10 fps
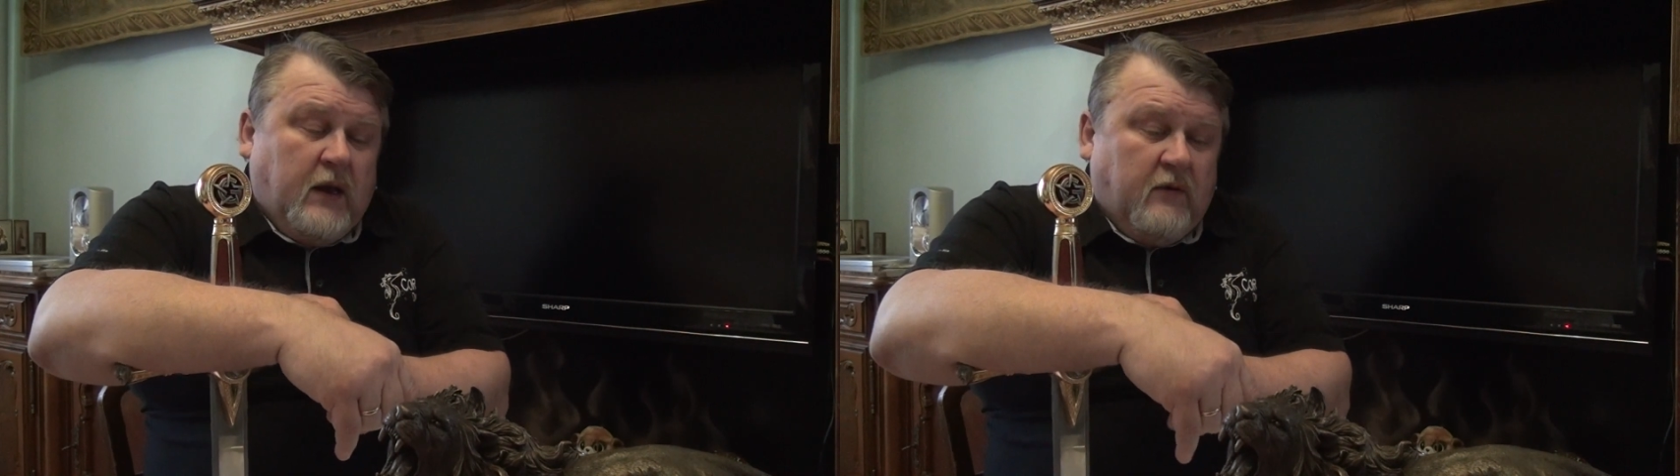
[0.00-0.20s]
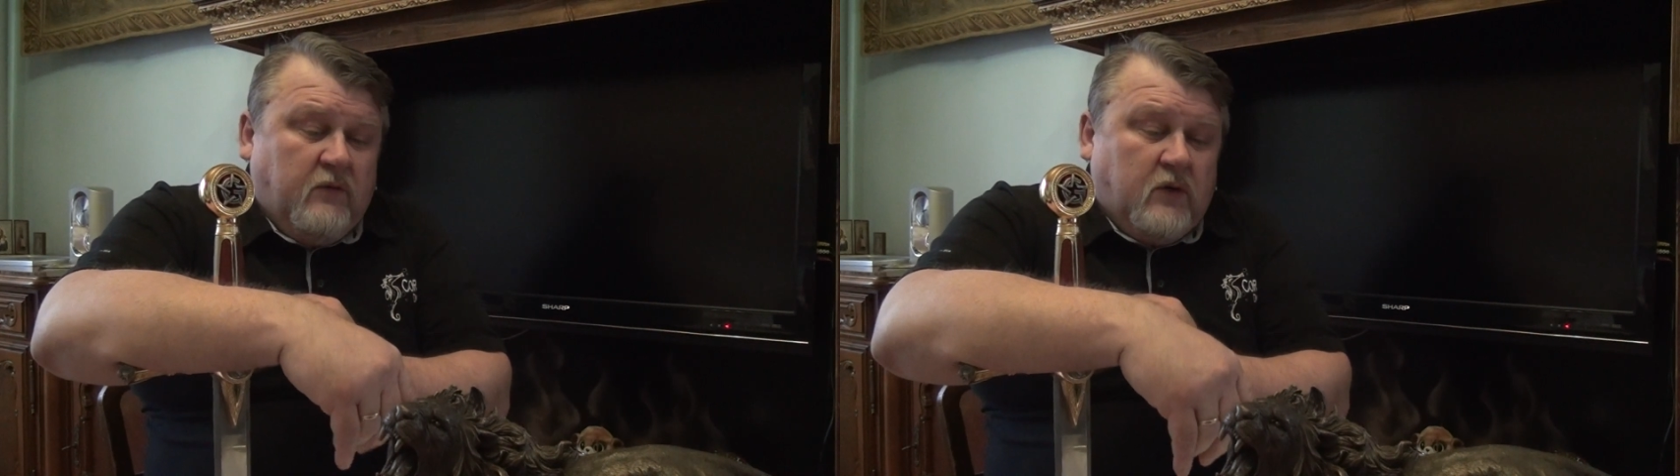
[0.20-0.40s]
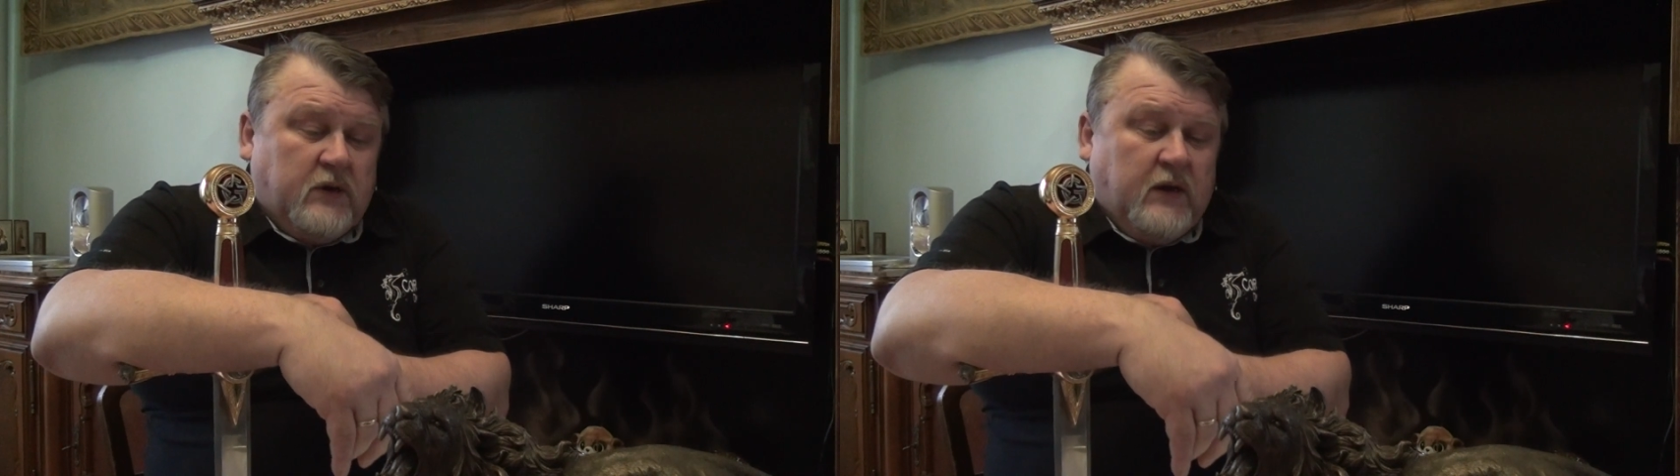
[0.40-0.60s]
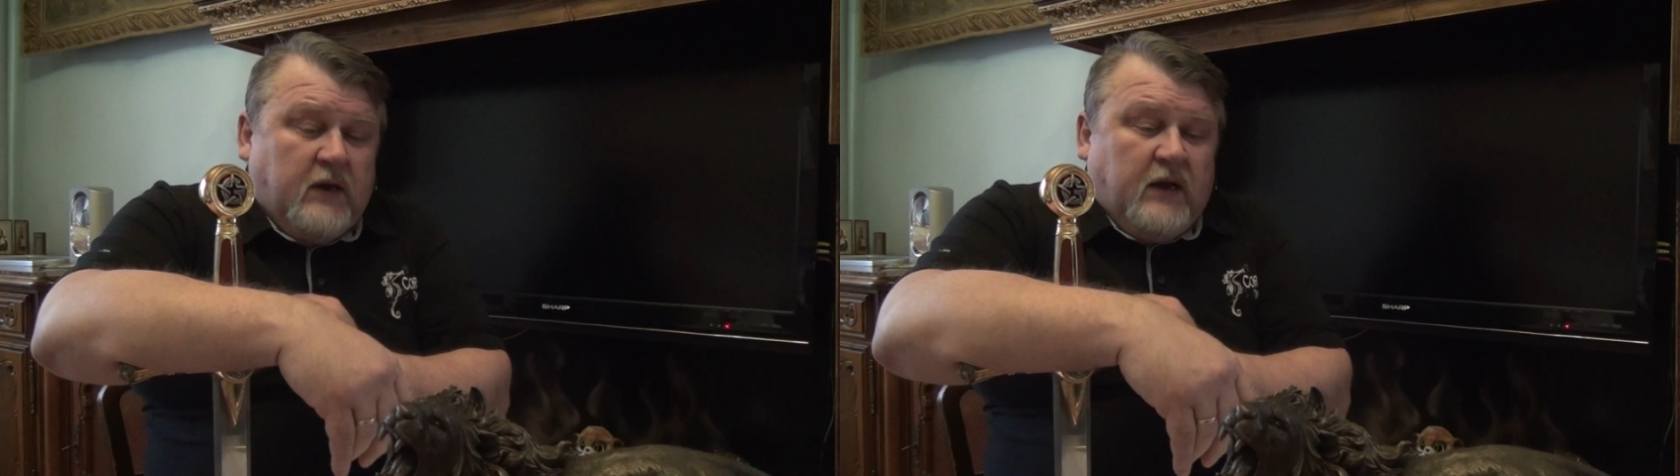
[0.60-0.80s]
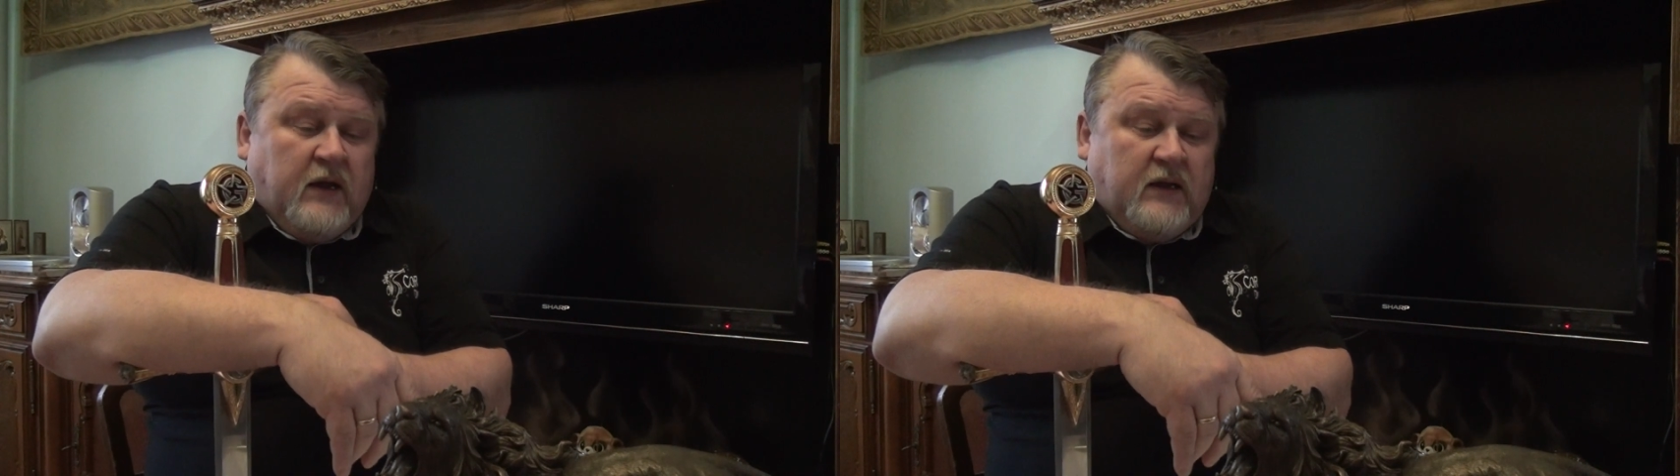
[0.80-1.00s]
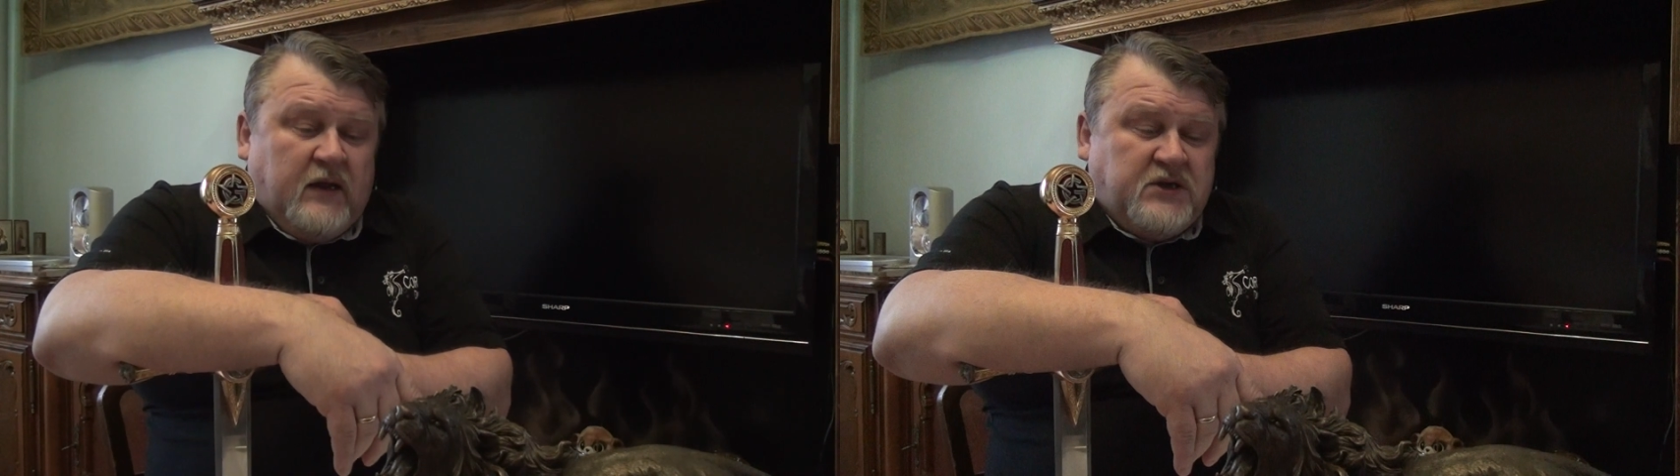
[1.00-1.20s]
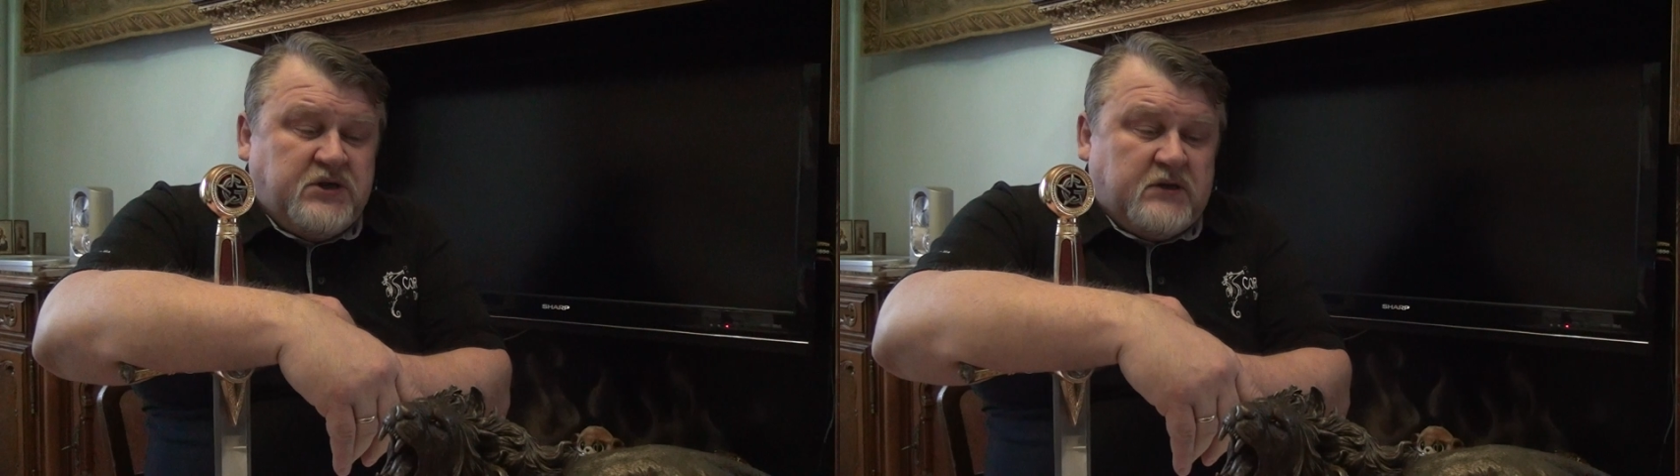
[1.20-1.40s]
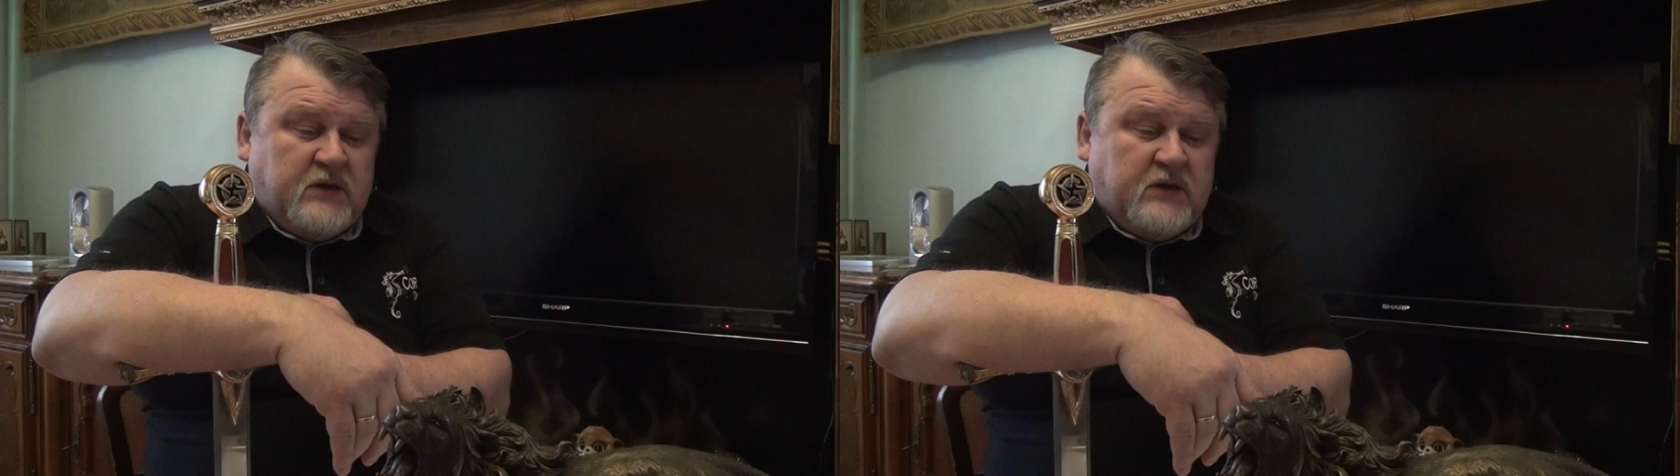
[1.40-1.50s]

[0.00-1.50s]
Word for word: Вот. А, значит,